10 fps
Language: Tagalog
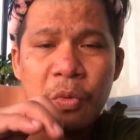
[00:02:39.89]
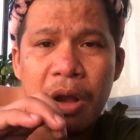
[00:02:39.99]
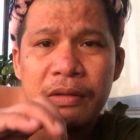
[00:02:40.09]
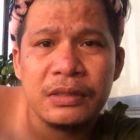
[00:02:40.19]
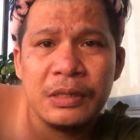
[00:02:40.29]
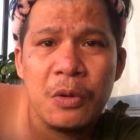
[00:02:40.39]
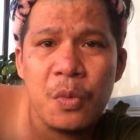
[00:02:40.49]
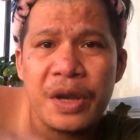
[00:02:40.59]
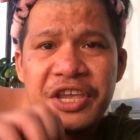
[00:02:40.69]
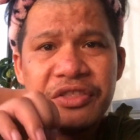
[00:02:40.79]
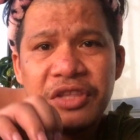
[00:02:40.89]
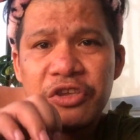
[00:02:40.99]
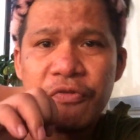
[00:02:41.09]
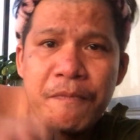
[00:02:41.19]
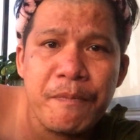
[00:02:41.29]
wag wag
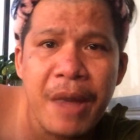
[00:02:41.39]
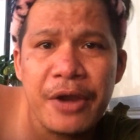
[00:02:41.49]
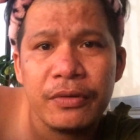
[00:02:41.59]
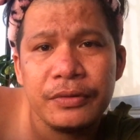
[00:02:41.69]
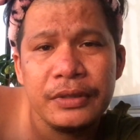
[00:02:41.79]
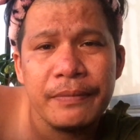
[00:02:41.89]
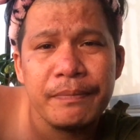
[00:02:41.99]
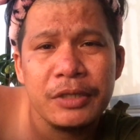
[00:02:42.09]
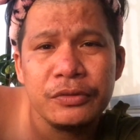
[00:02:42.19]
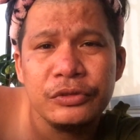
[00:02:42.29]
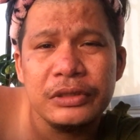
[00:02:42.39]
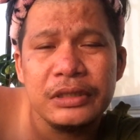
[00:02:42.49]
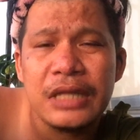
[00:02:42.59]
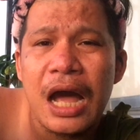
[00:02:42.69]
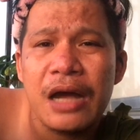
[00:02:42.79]
hindi yung panood ng panood
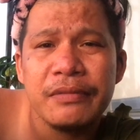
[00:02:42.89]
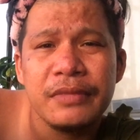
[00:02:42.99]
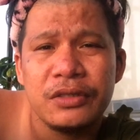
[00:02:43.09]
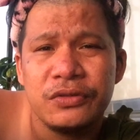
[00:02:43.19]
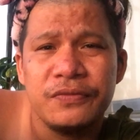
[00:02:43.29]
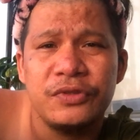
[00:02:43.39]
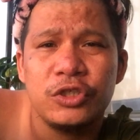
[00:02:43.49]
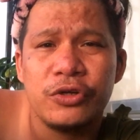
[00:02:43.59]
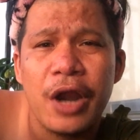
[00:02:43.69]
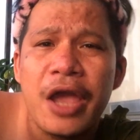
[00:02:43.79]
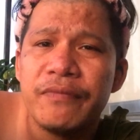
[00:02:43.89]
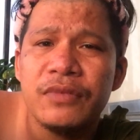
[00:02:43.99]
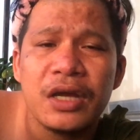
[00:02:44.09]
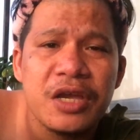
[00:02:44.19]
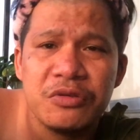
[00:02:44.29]
lang mag-subscribe
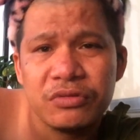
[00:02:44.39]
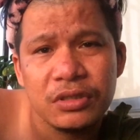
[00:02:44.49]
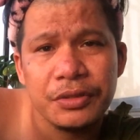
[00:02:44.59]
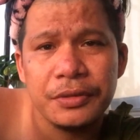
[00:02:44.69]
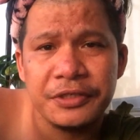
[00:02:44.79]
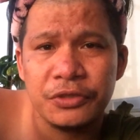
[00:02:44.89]
na kayo sa